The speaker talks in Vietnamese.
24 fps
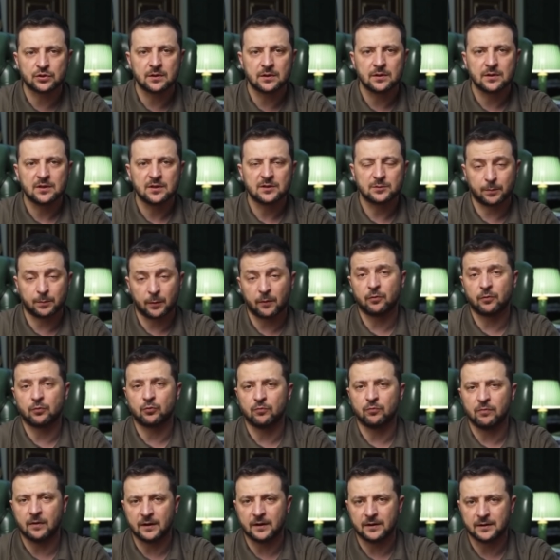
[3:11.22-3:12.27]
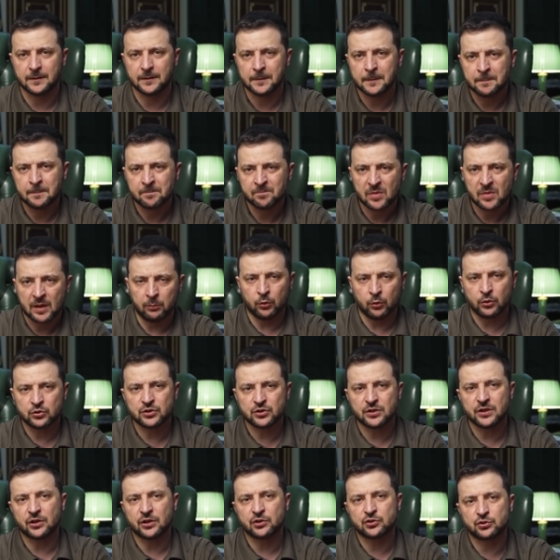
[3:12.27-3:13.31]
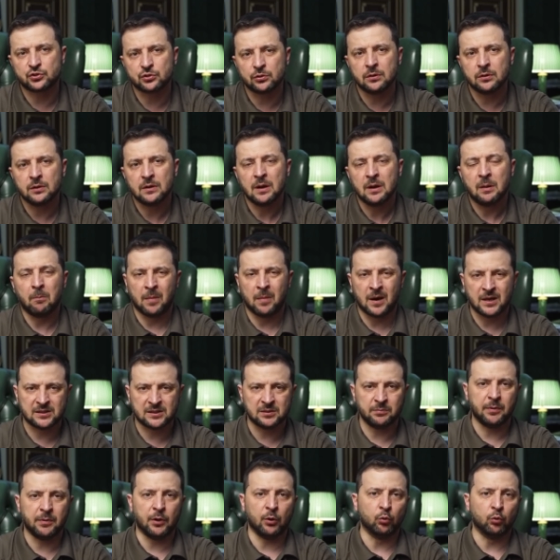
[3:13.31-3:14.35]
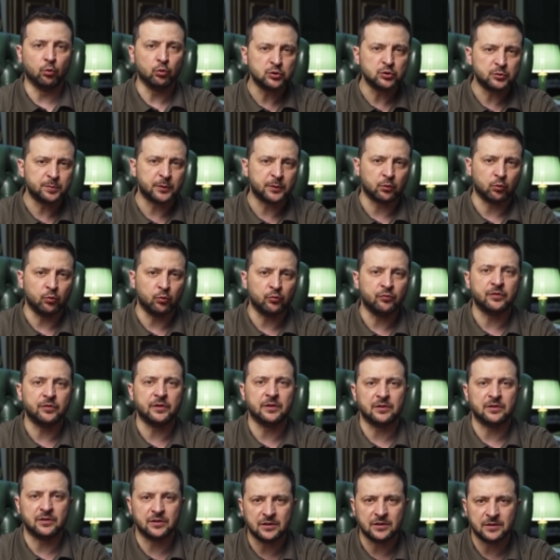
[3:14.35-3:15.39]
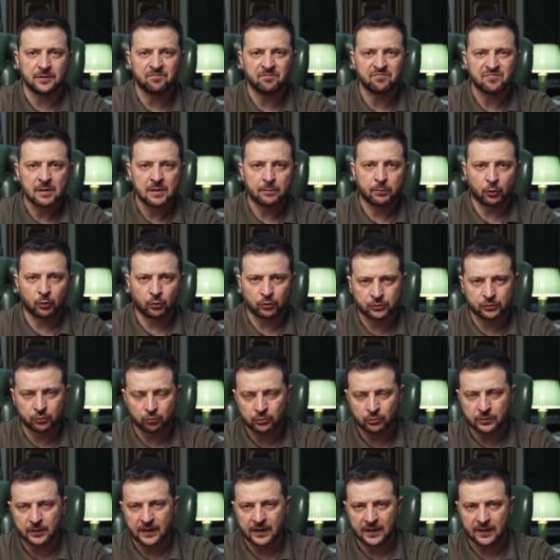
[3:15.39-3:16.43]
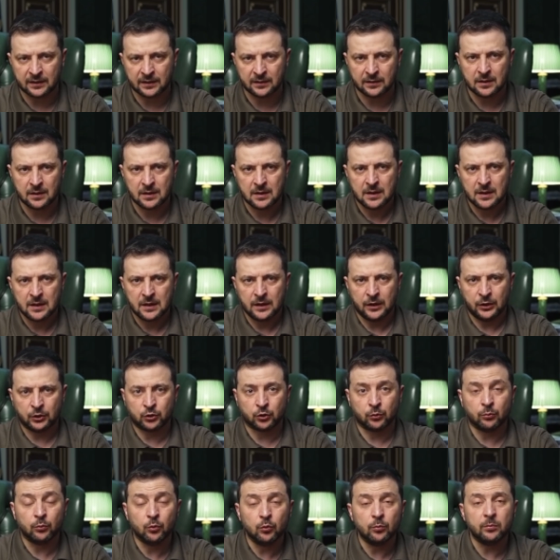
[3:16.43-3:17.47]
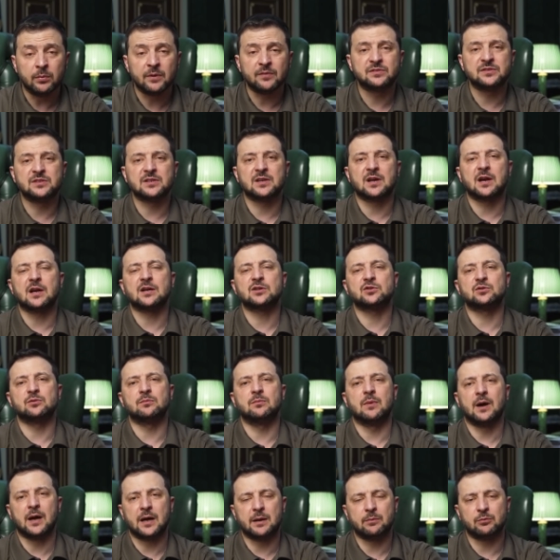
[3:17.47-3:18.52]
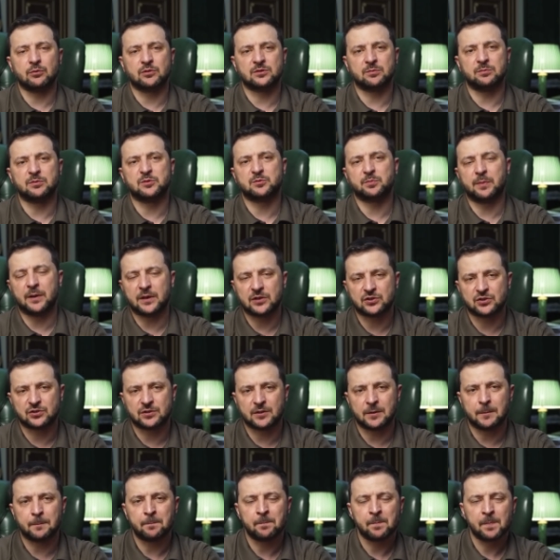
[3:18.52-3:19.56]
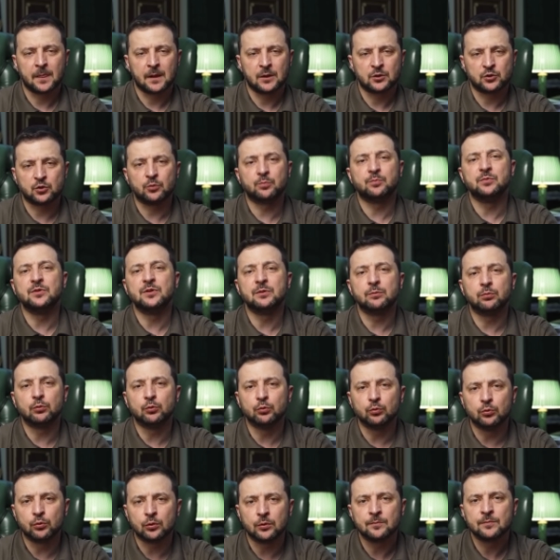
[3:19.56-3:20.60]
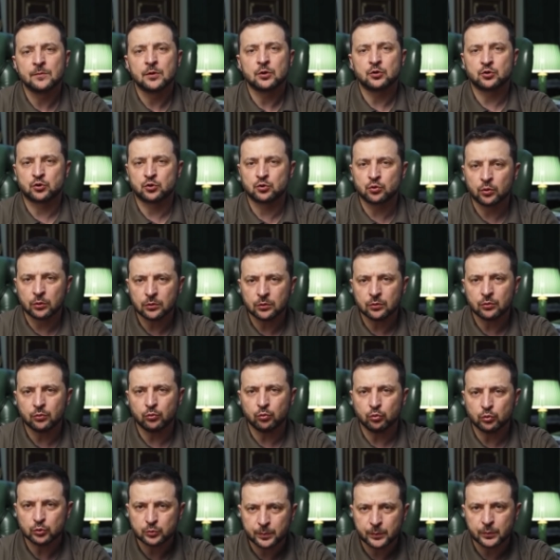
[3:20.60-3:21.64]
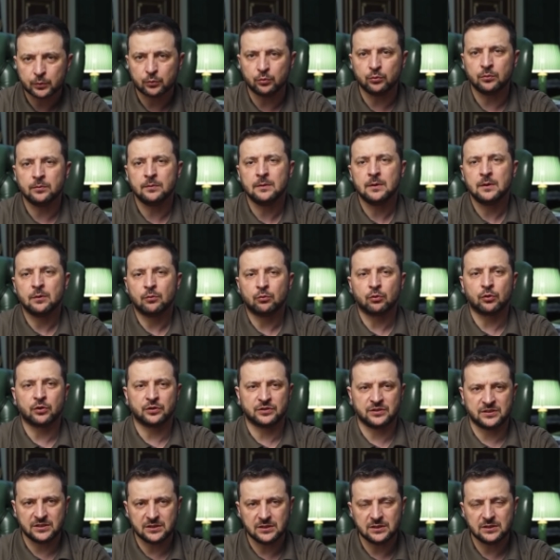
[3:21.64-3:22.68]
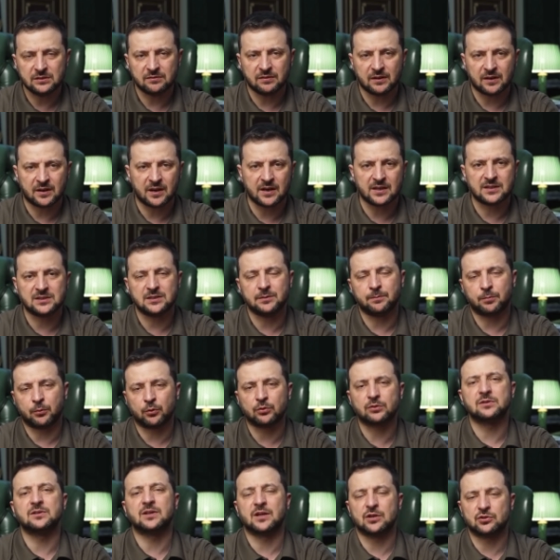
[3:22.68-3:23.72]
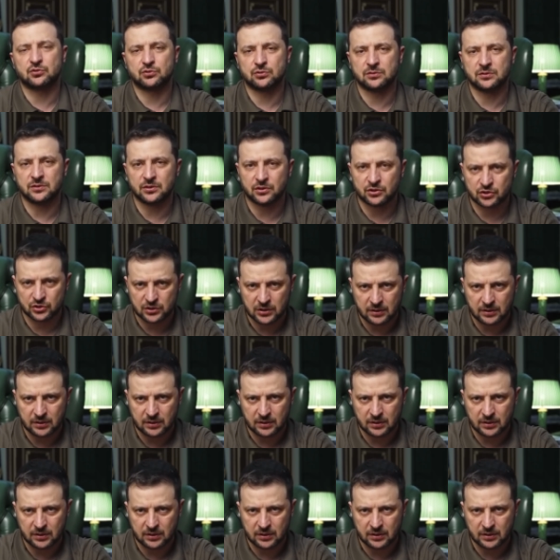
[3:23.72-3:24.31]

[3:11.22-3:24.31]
Hãy giúp quân đội, Hãy bảo vệ các nhu cầu của nhà nước chúng ta trên tất cả các nền tảng quốc tế mà bạn có quyền truy cập trong giao tiếp với các nhà báo nước ngoài, thậm chí chỉ với bạn bè và người quen của bạn ở nước ngoài.